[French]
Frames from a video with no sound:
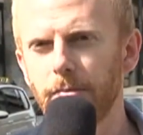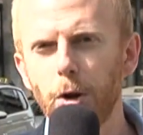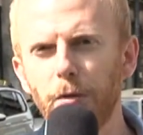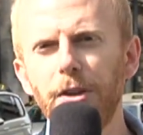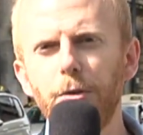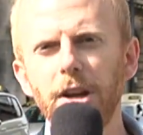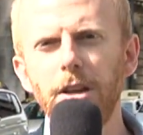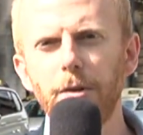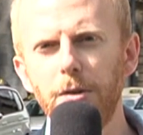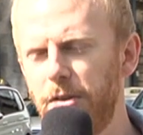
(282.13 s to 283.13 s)
le fait de
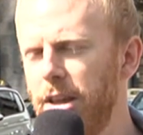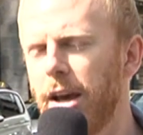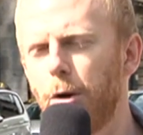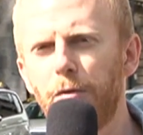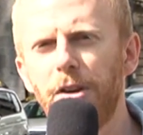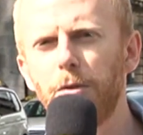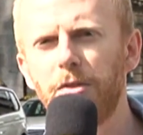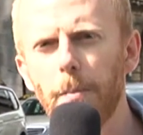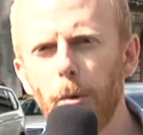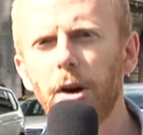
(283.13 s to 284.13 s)
gagner votre vie, le fait de
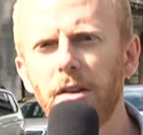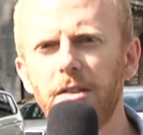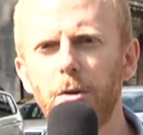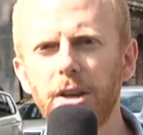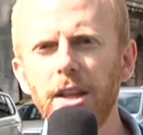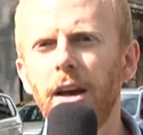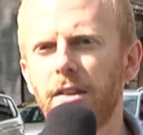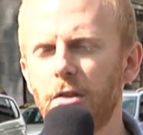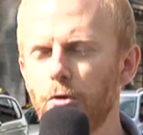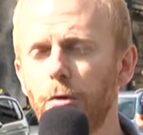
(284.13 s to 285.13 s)
faire progresser l'enquête,
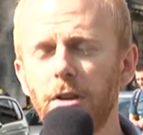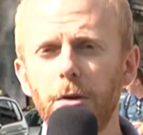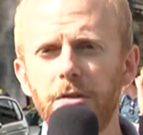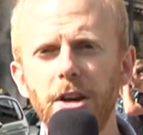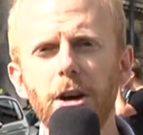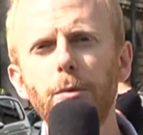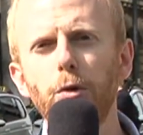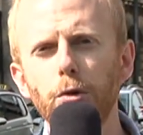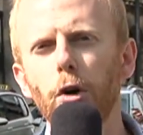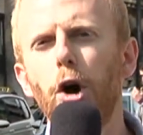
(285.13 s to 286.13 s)
sachant que d'un côté comme de
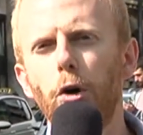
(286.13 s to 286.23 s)
l'autre,